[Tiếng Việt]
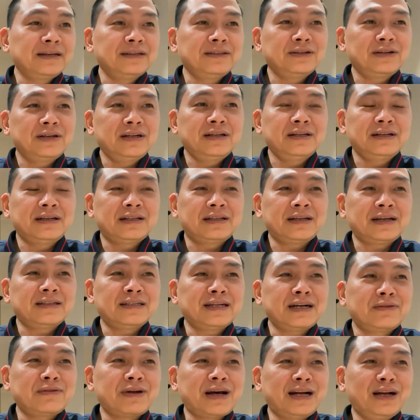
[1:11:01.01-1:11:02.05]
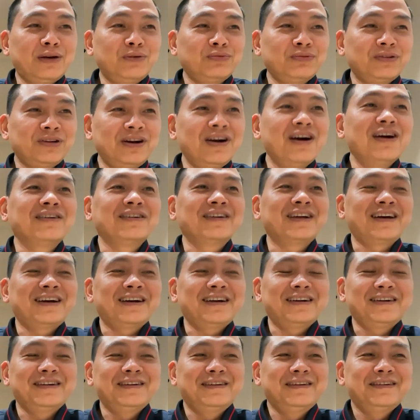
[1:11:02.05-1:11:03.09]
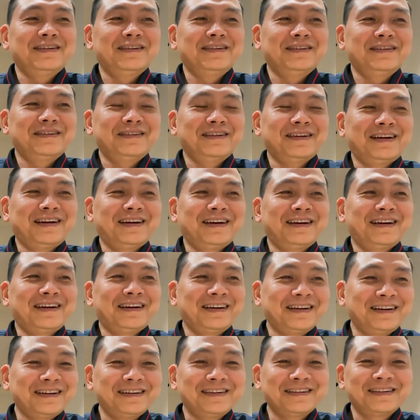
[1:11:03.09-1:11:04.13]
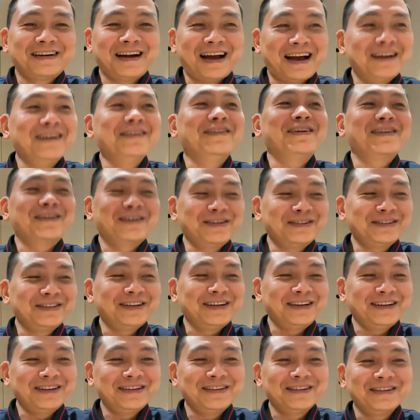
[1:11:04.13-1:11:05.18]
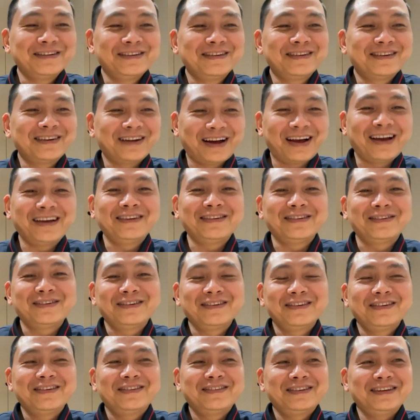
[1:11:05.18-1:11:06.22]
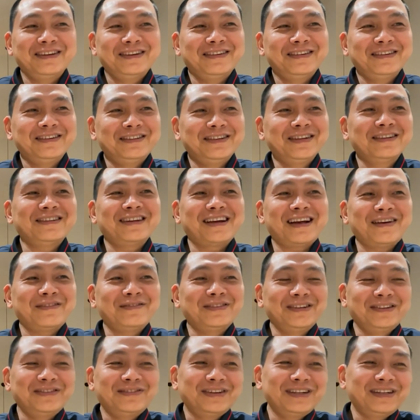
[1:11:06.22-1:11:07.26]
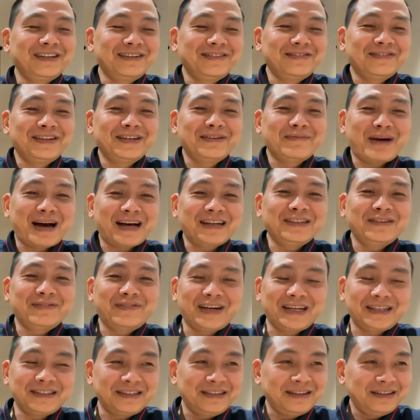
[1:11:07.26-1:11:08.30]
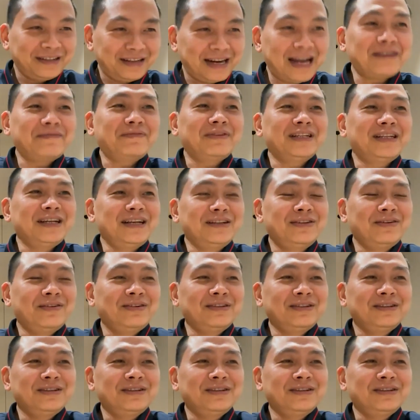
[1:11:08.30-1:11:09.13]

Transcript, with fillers: Cho nên là tại sao đàn ông thường là đại lượng hơn tí. Đấy. Thì chia sẻ với bạn như vậy, đành phải thế thôi.